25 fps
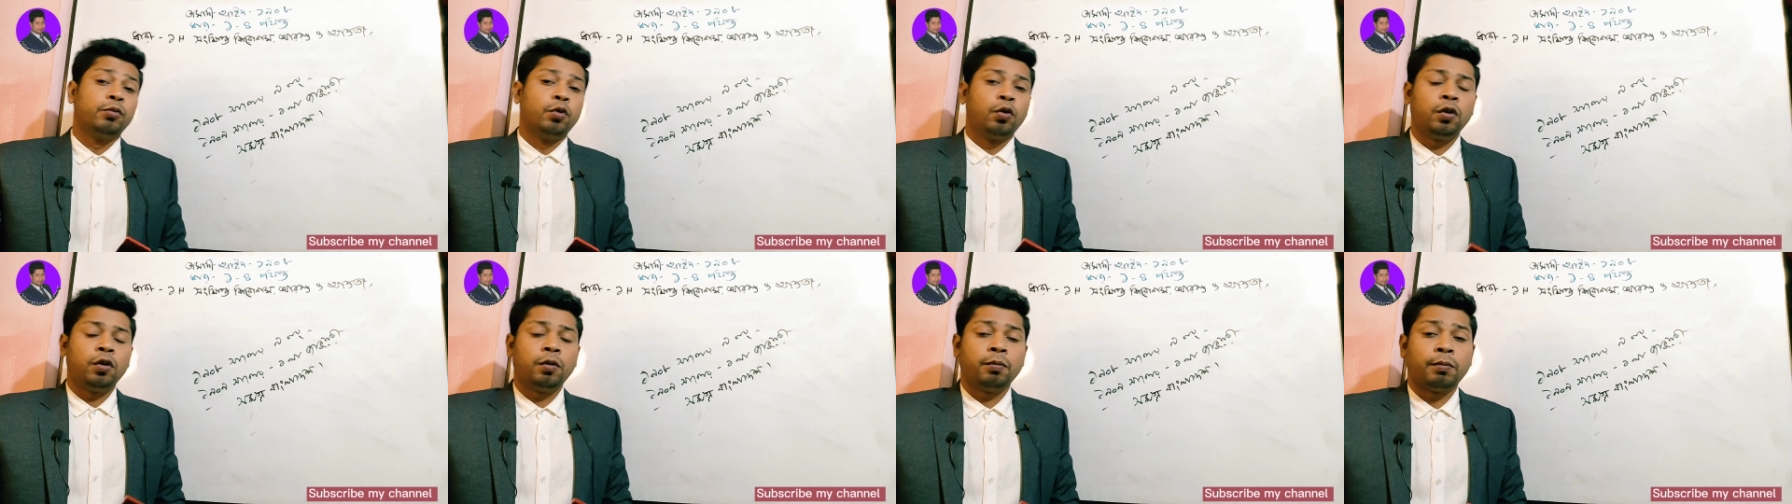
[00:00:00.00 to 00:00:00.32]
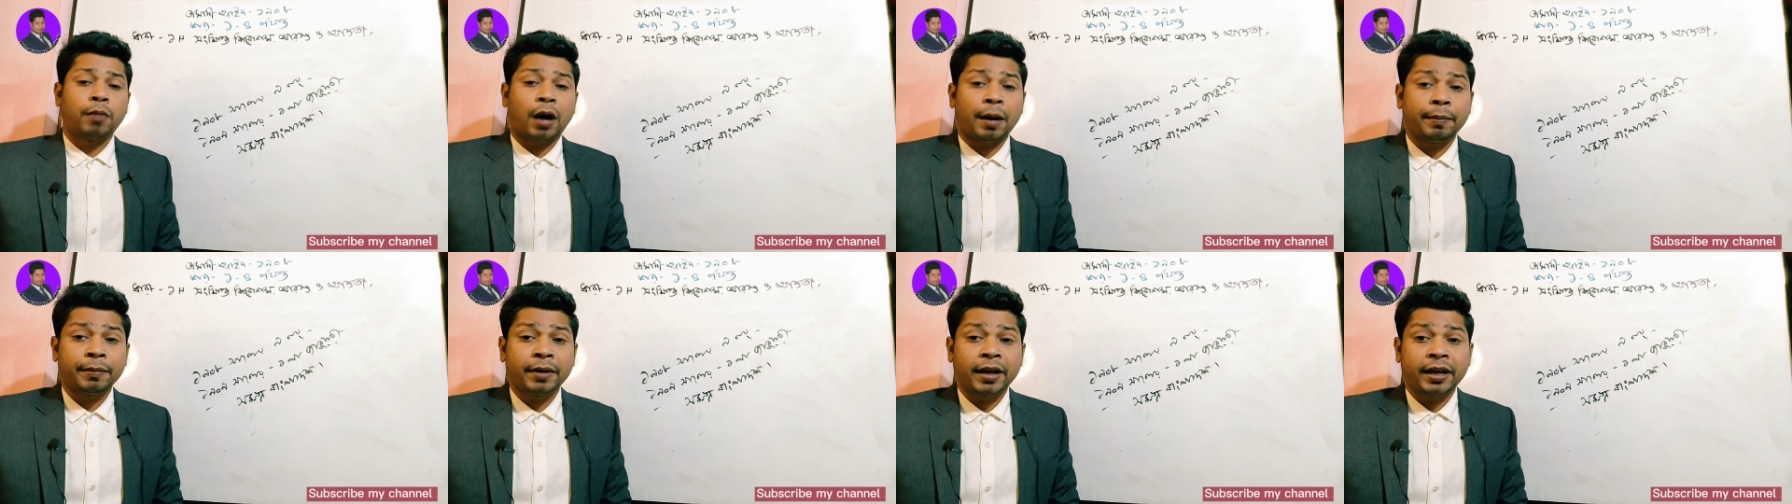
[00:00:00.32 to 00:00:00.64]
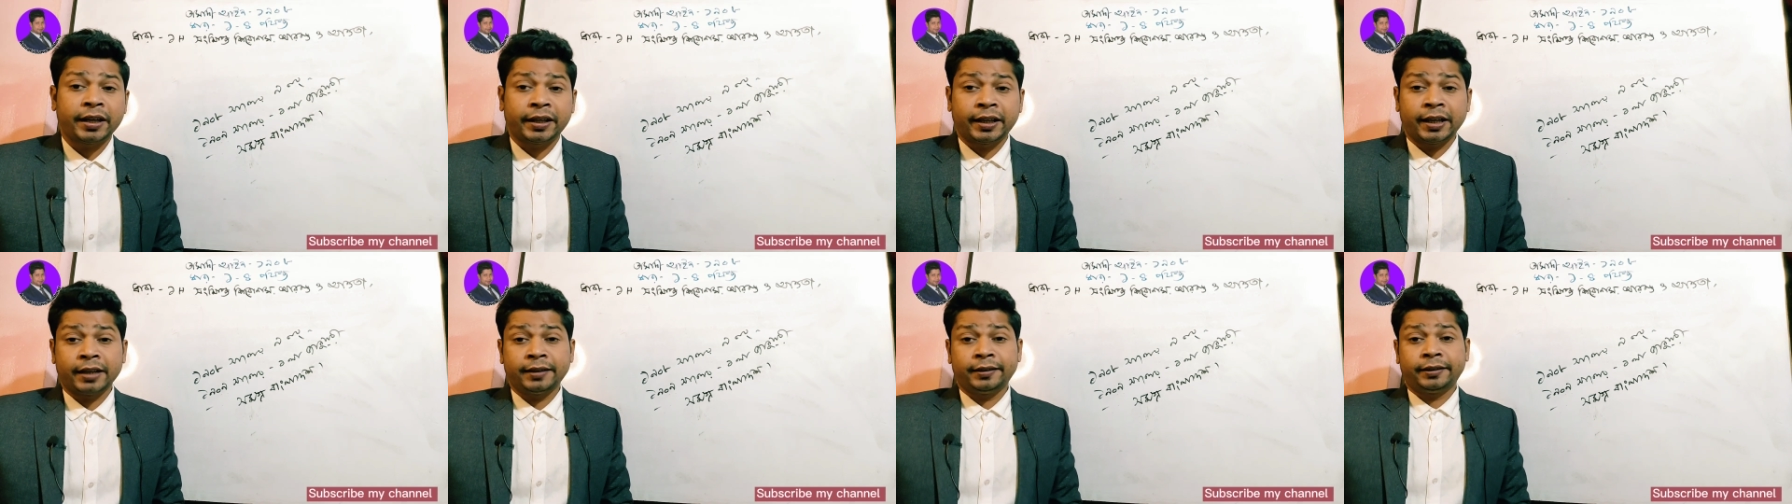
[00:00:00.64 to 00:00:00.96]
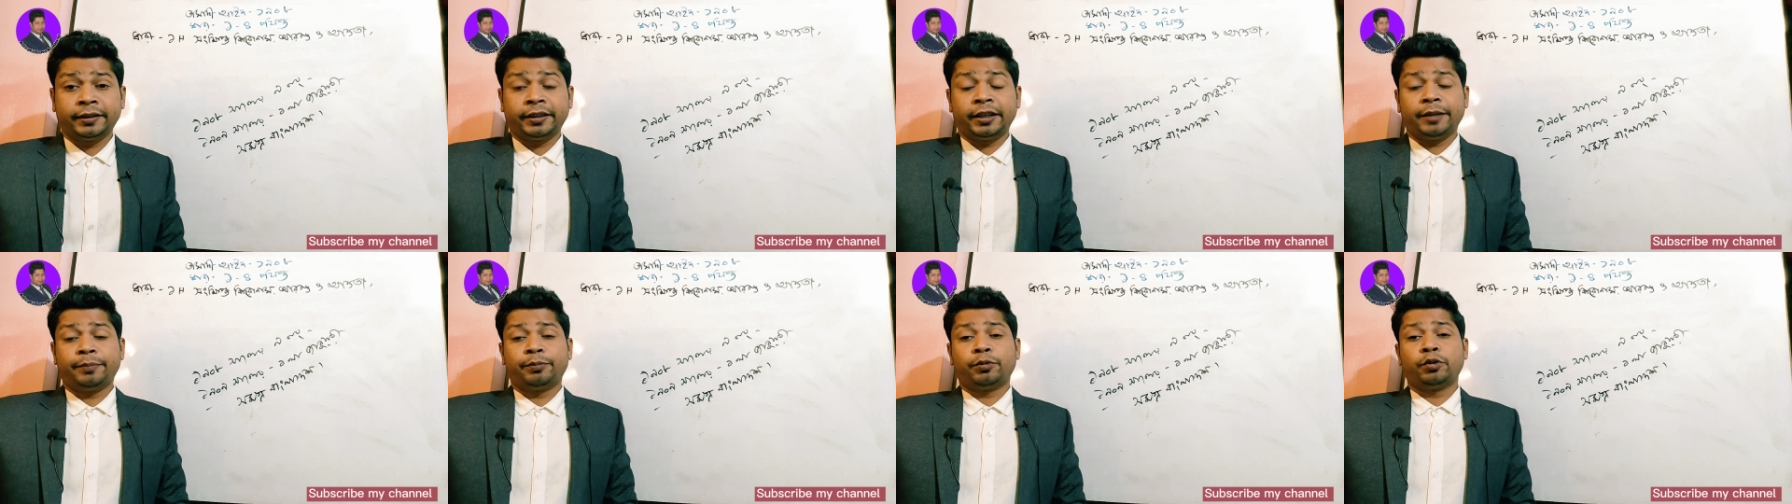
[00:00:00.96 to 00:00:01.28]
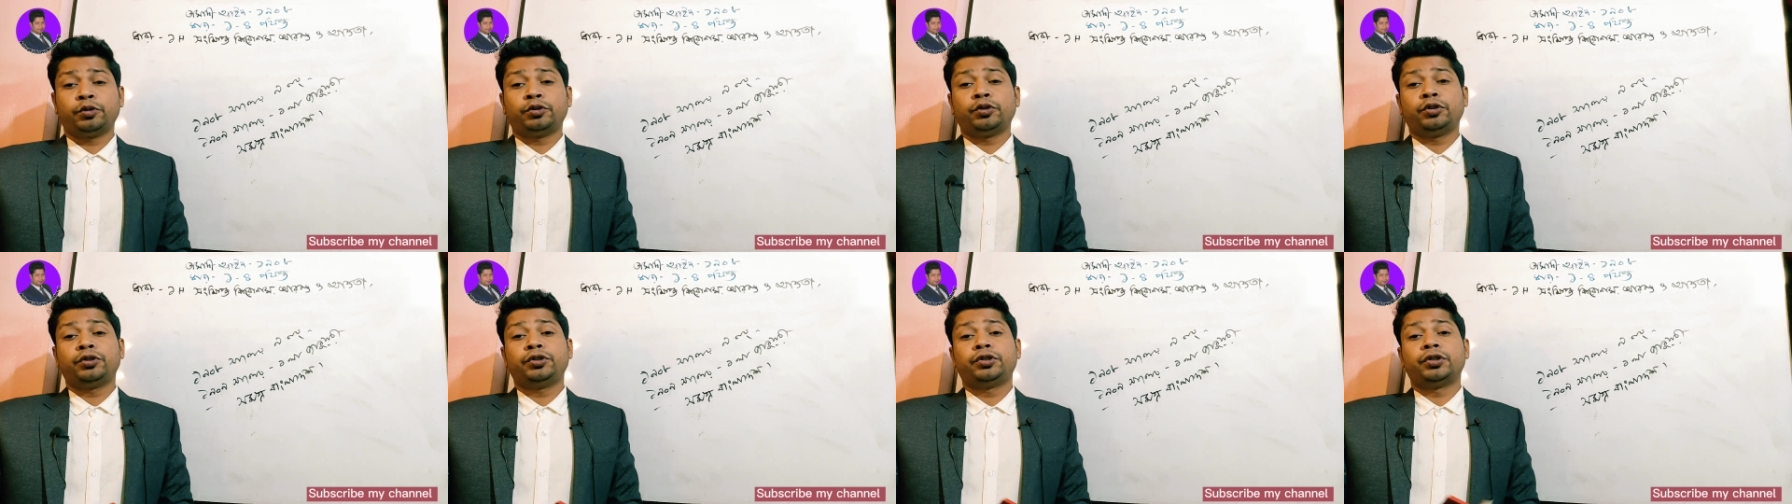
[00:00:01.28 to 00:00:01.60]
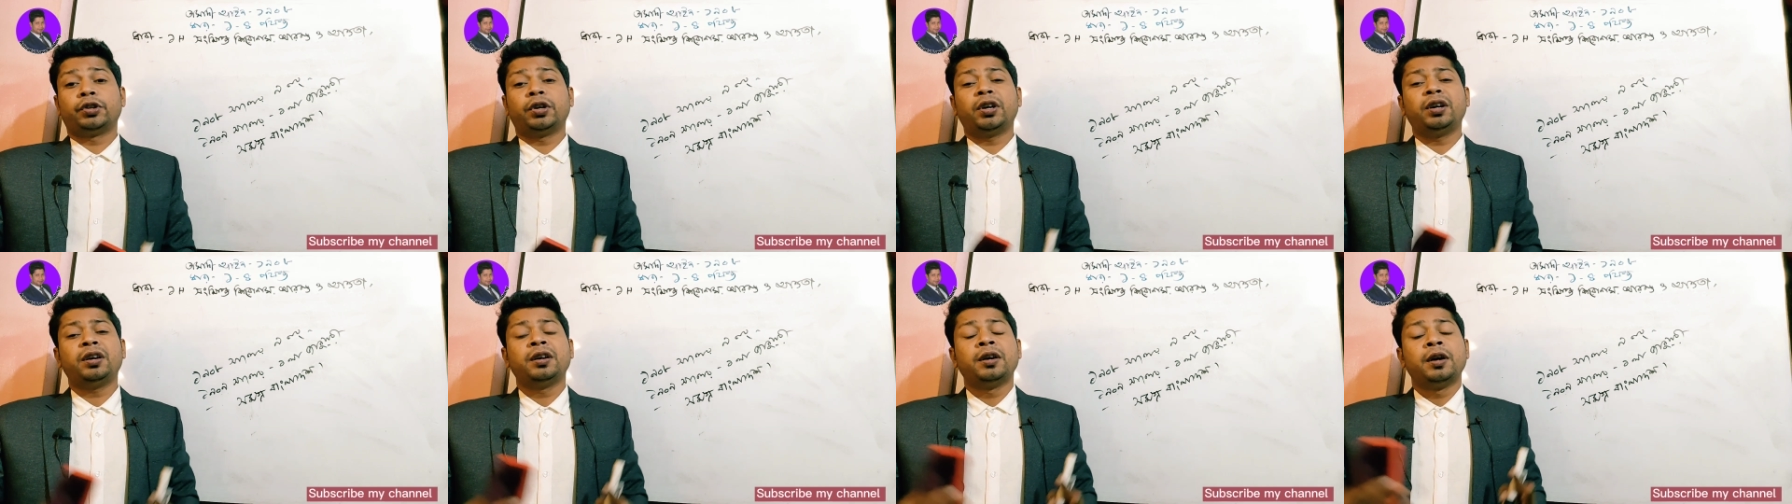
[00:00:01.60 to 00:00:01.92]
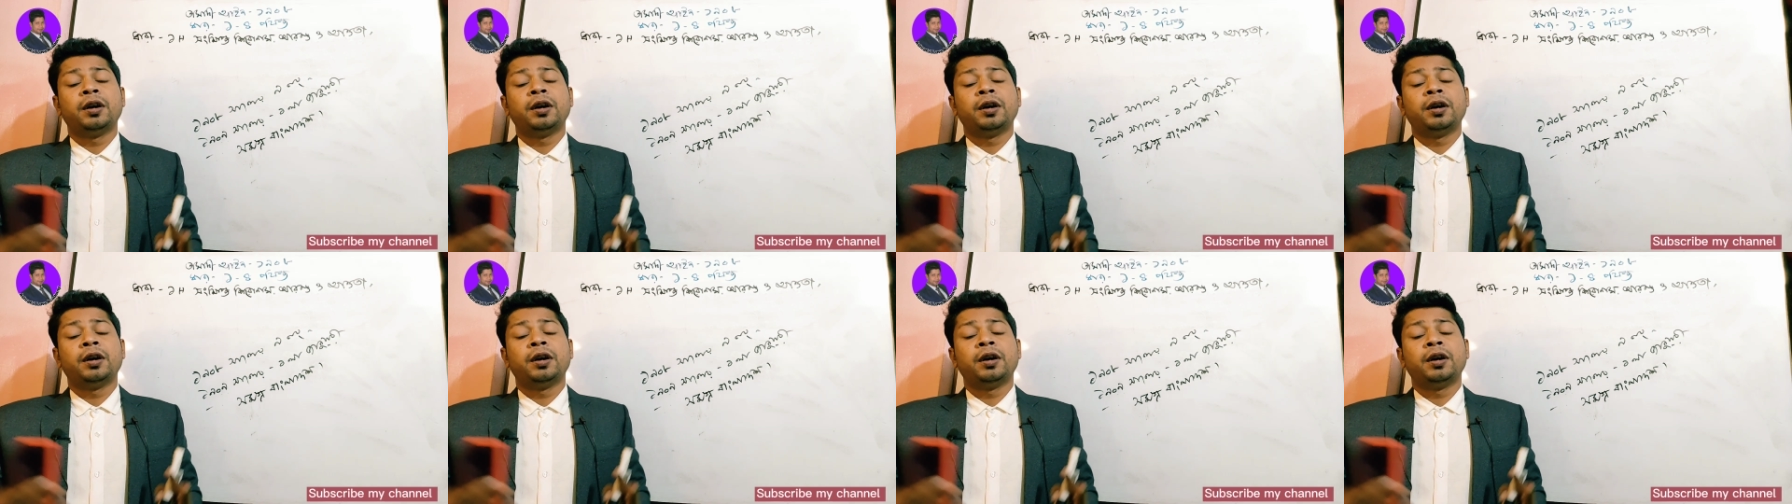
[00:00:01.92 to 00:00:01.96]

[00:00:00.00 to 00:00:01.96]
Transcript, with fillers: মূল মামলার ক্ষেত্রে প্রযোজ্য